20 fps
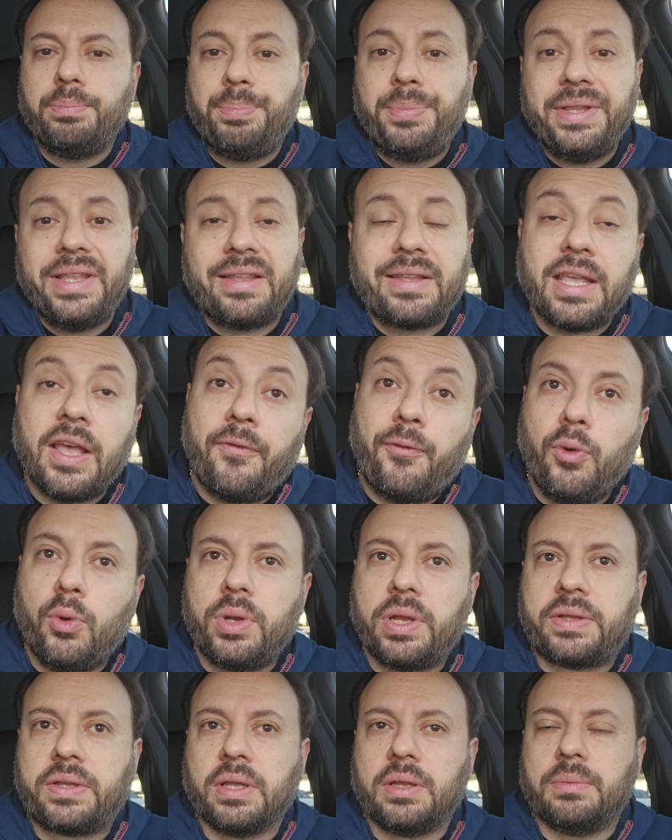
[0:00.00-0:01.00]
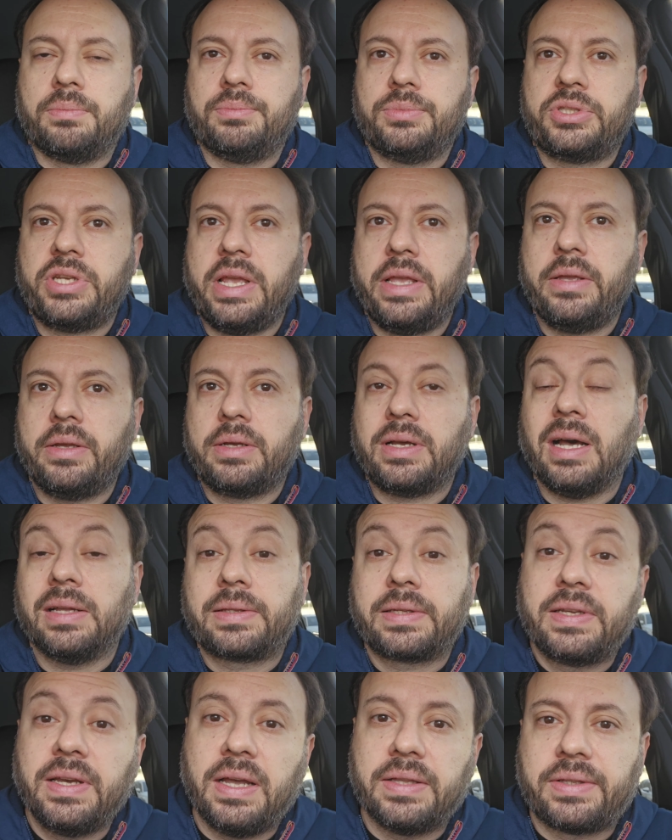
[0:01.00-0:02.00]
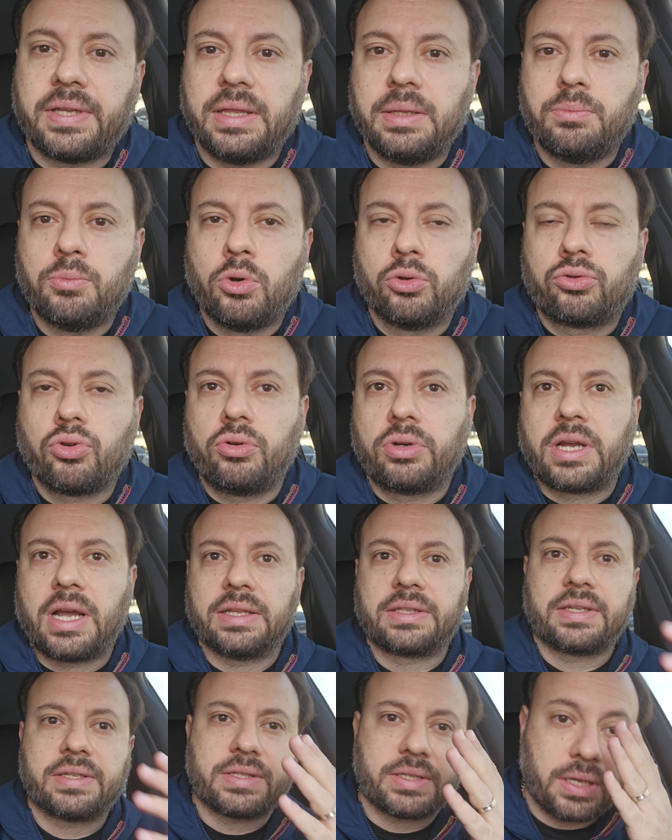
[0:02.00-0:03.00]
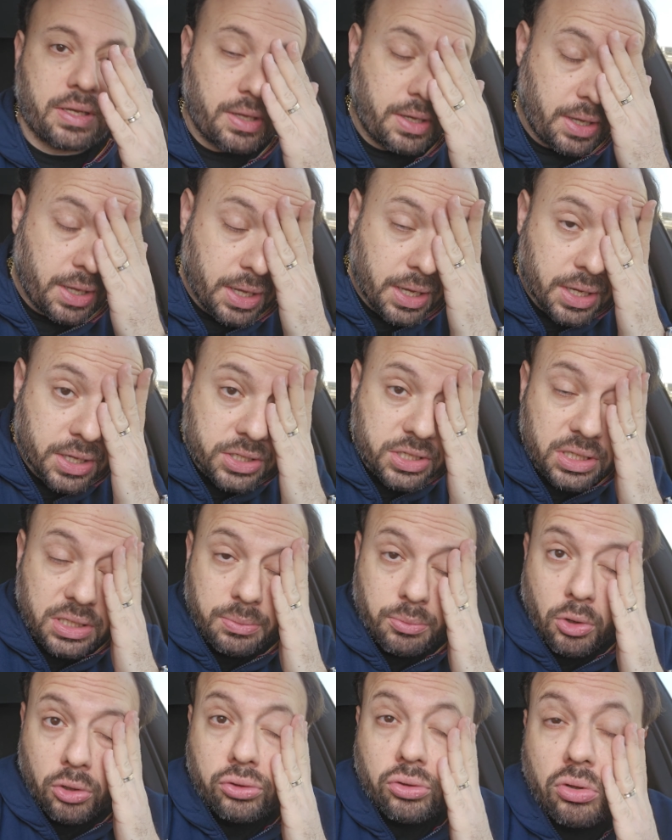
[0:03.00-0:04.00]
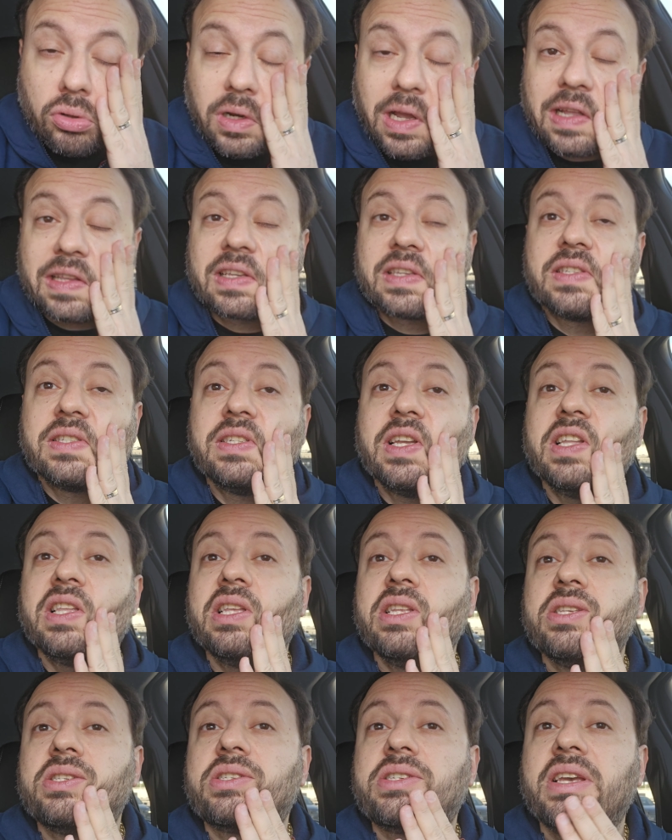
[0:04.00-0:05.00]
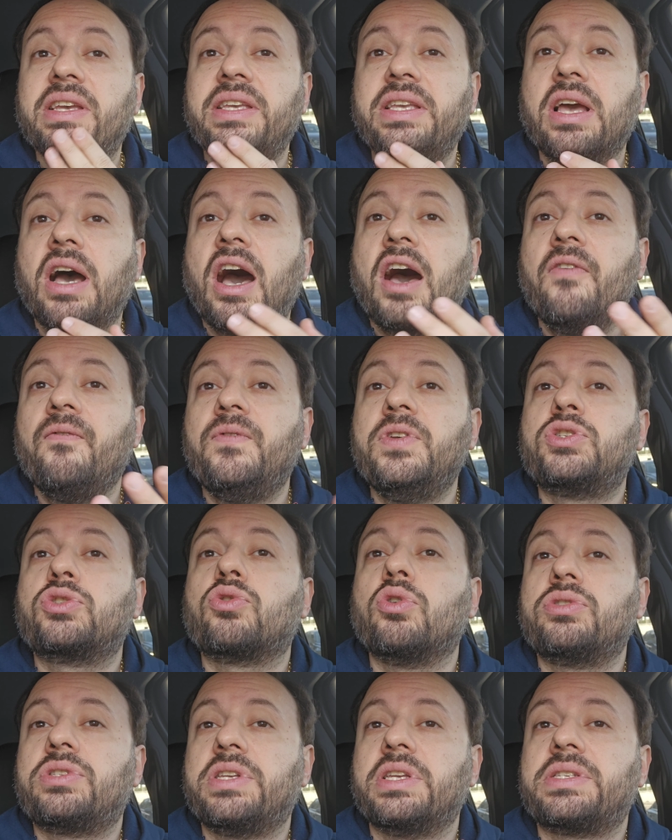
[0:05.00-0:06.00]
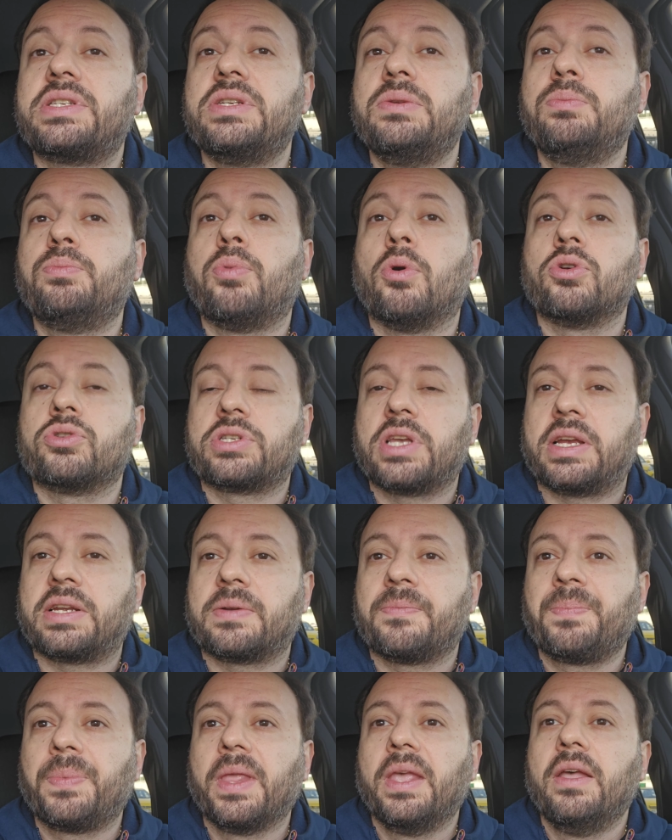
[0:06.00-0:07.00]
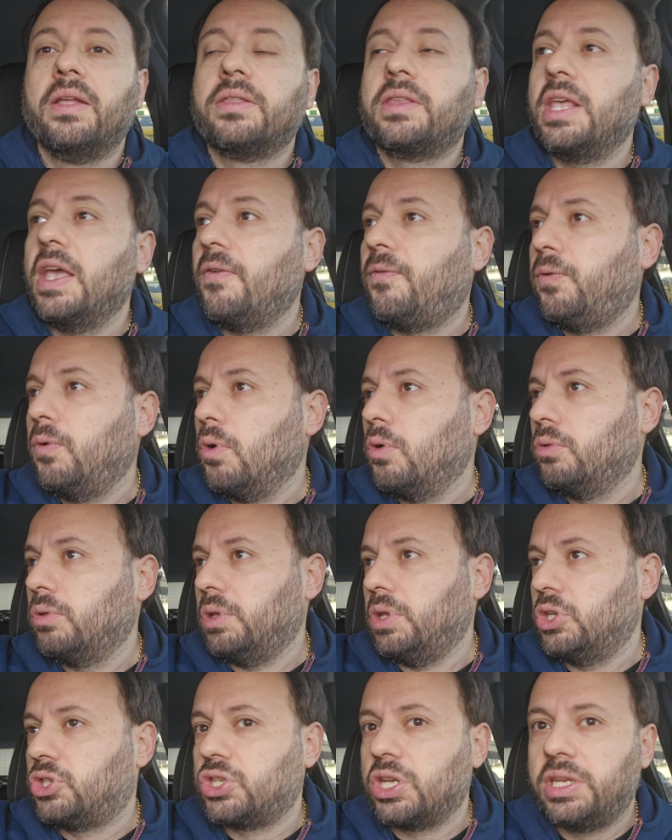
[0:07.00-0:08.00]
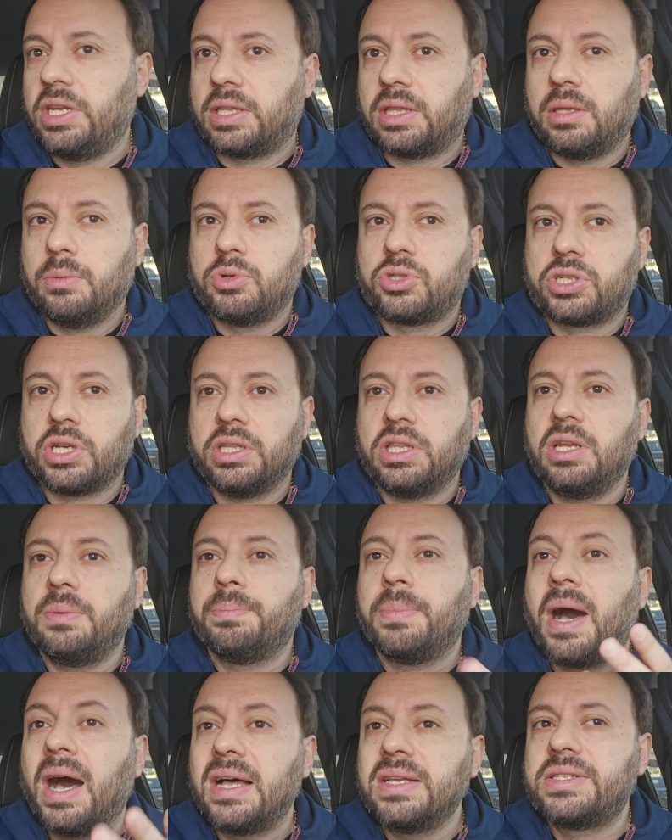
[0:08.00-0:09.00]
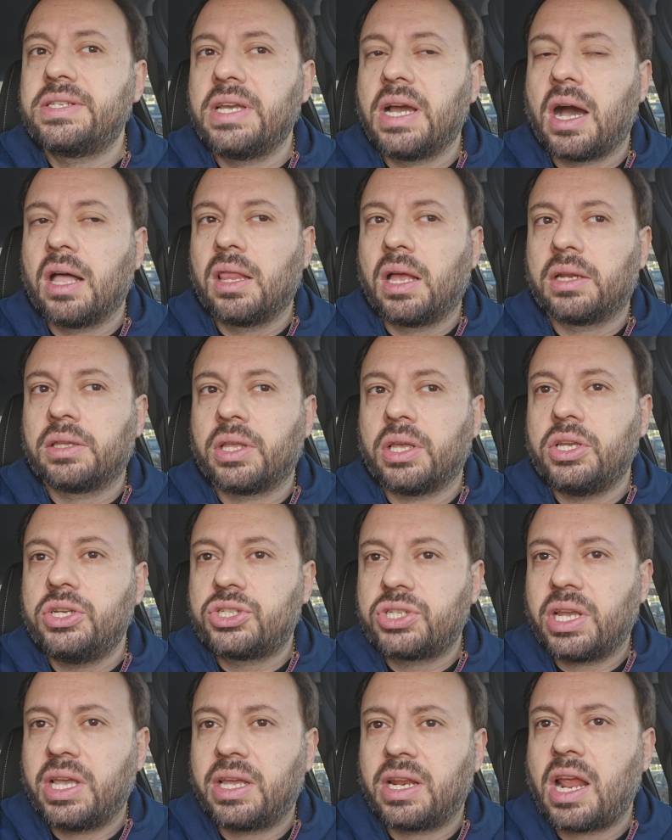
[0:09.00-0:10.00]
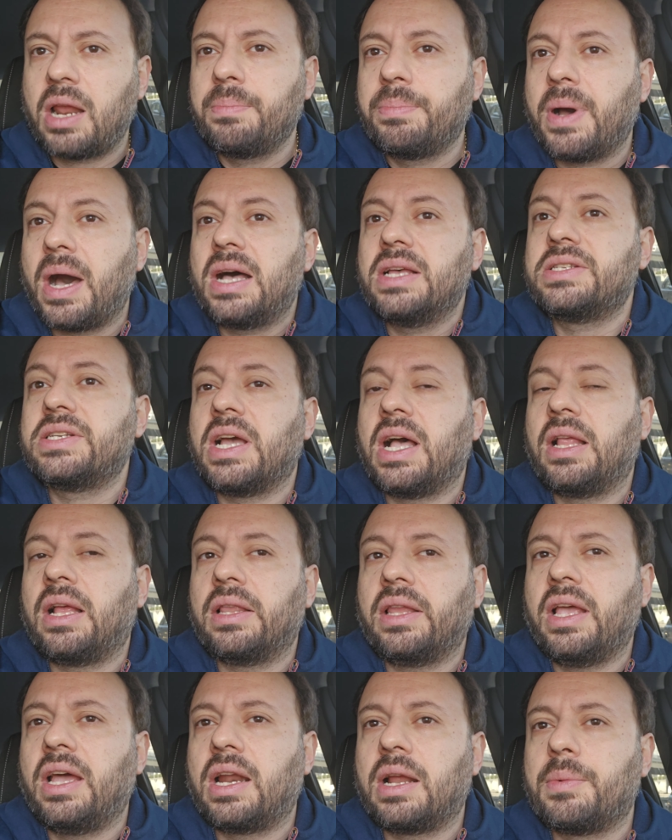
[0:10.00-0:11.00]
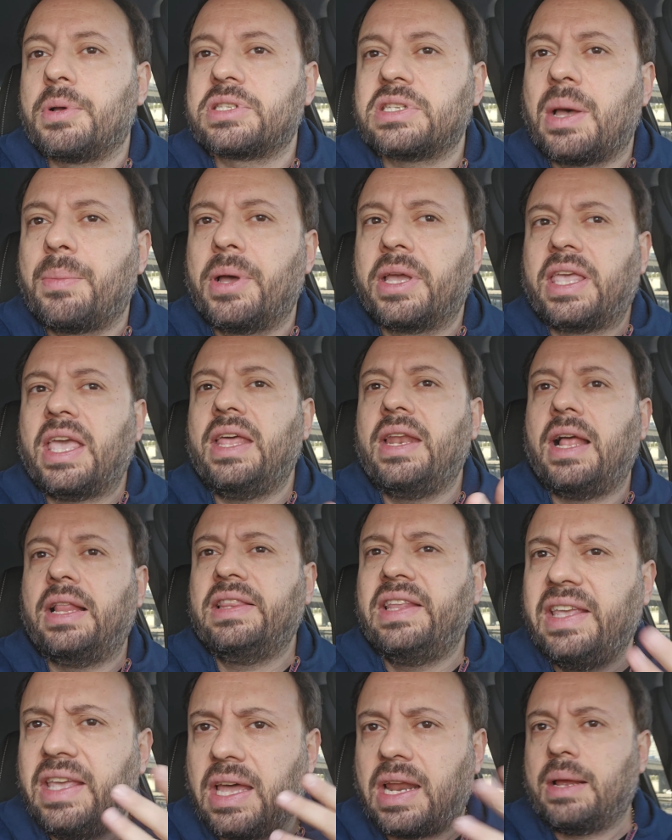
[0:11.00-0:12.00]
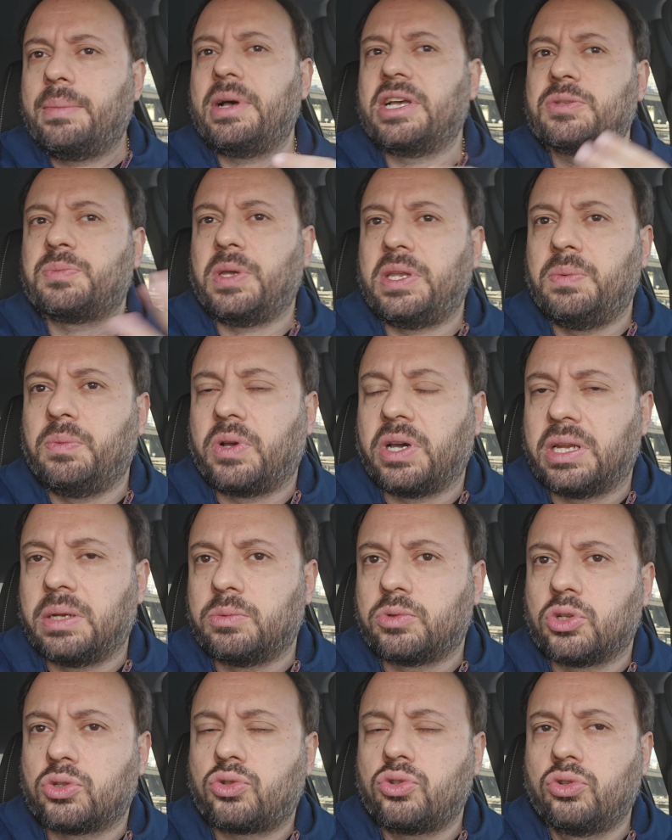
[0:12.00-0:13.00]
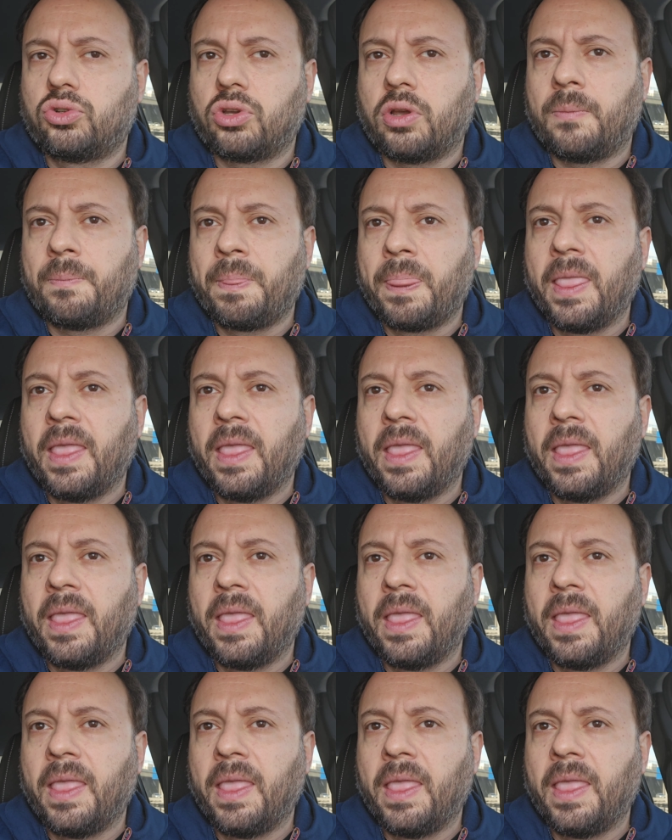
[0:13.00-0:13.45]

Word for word: bir de teflon atalım. Şey katkı atalım motor katkısı. Şimdi motor katkısı dediğiniz şey yağın viskozitesini bozar. Teflon içerikli bir şeydir. Bazı yağlarda işe yarar bazı yağlarda yaramaz. Ama genelde yaramaz benim kanımca. Çünkü